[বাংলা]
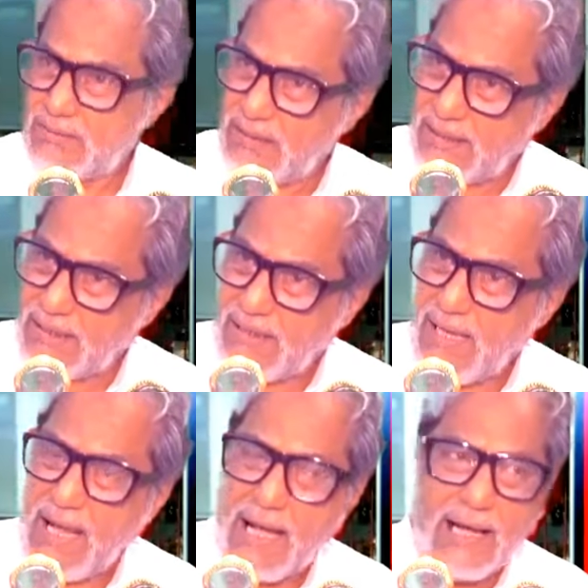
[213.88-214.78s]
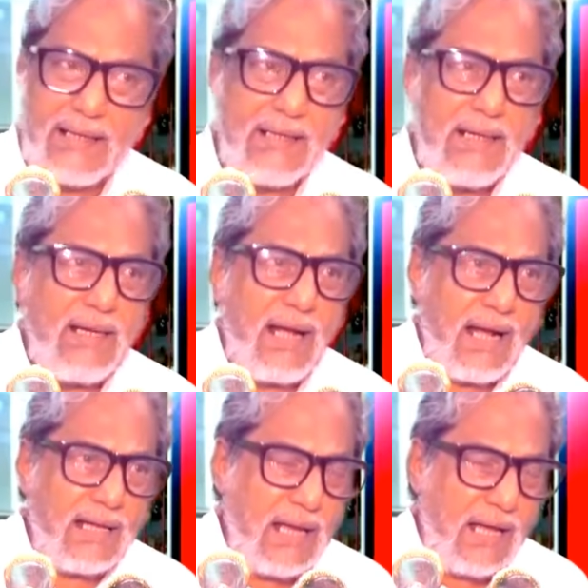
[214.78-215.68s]
তাই না আর
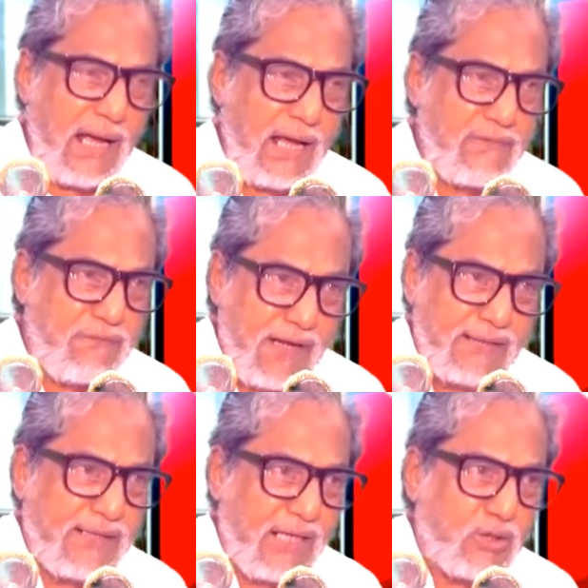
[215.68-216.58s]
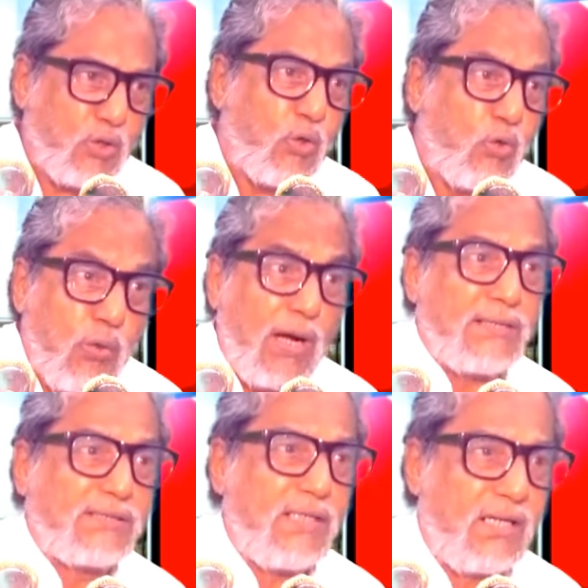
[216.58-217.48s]
আল ফাতেহা তো হুয়া
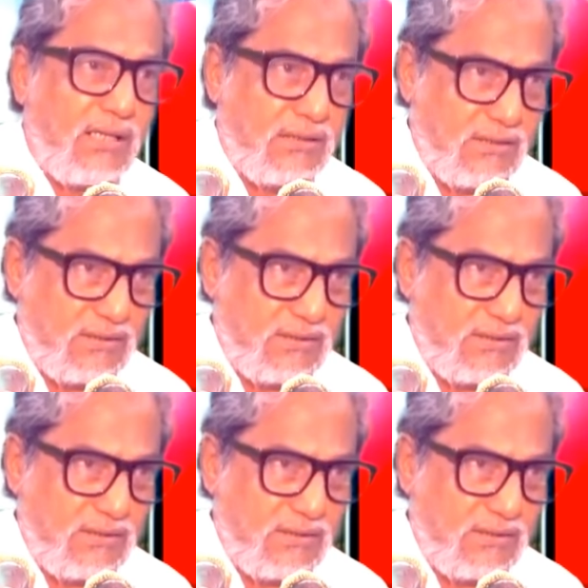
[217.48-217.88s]
সালাত